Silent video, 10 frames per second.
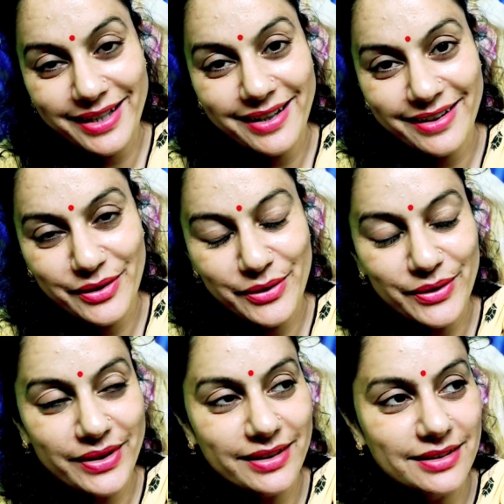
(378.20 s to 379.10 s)
मेरी
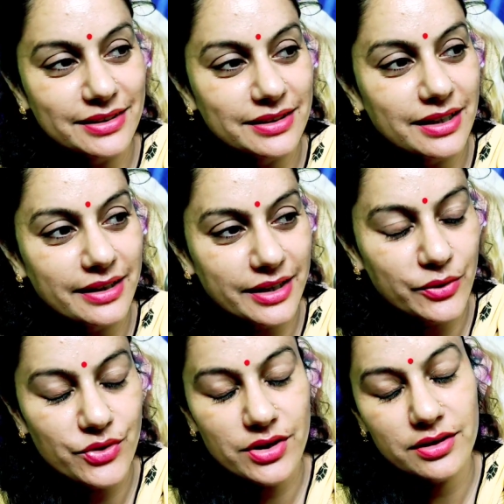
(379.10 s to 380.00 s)
आँखों
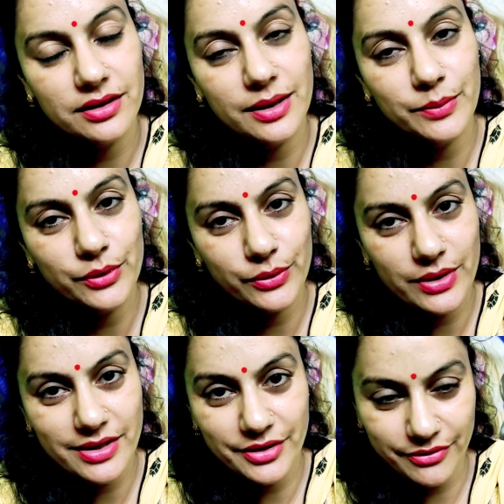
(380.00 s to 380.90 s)
आँखें कुछ आपको
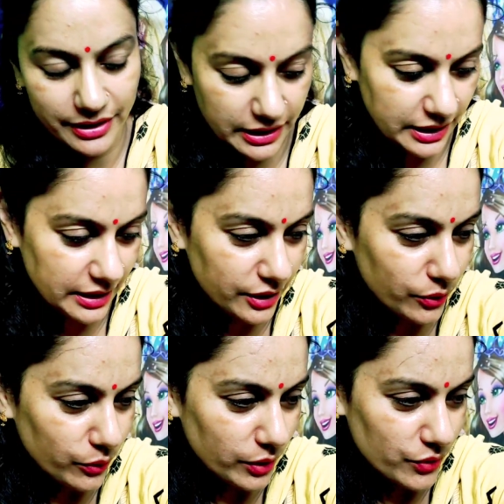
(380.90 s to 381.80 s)
थोड़ी सी डिफरेंट
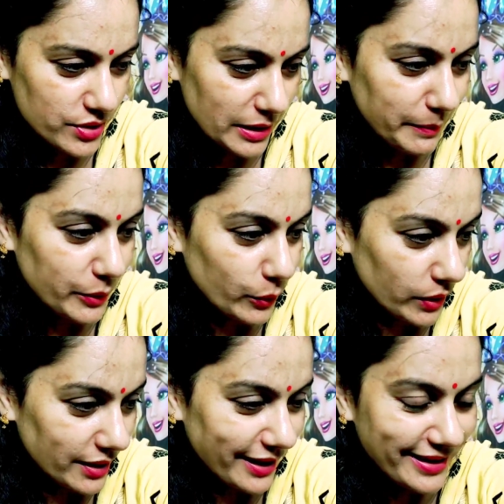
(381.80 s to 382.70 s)
दिखेगी क्योंकि उस टाइम मैं
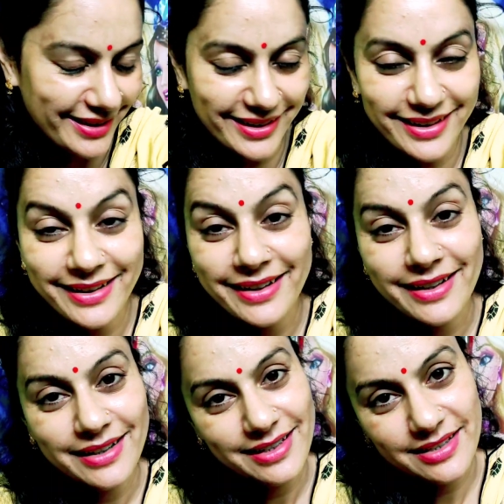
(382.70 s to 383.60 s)
रोक आई थी
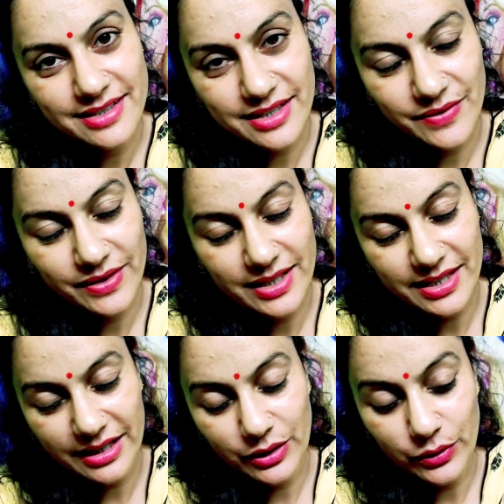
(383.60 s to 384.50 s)
जिसकी
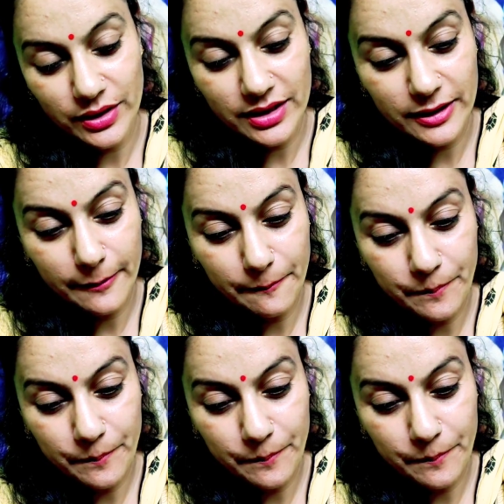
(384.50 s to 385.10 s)
वजह से थोड़ी